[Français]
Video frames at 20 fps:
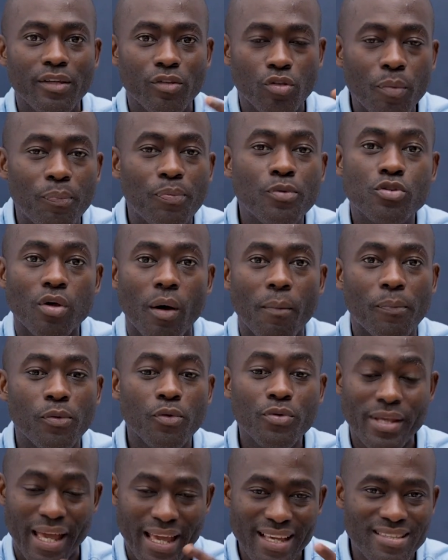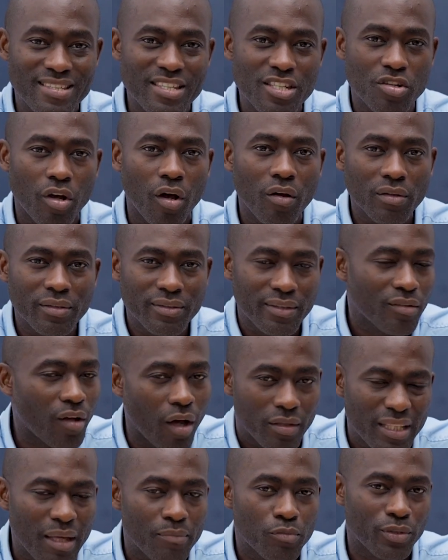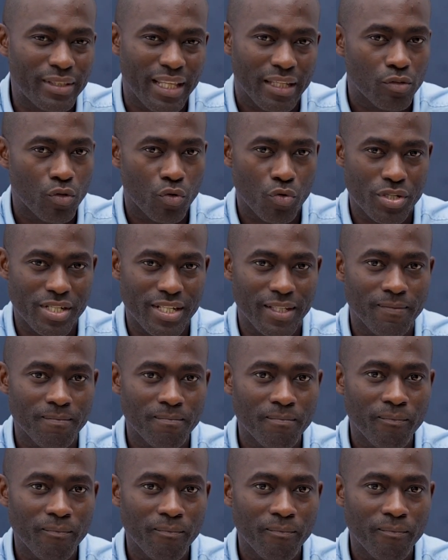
de plus en plus exigeants en termes de technologie.